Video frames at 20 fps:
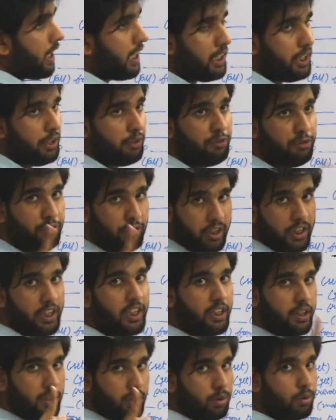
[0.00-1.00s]
आई वी
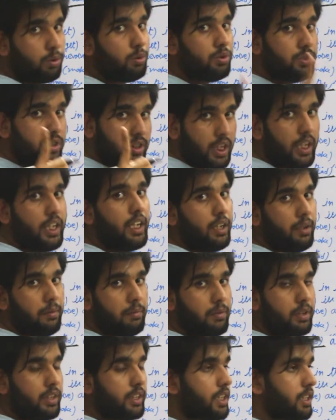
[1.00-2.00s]
यू दे
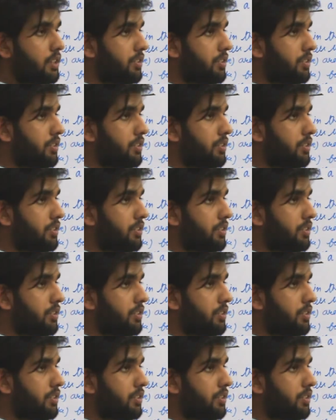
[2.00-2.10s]
इनके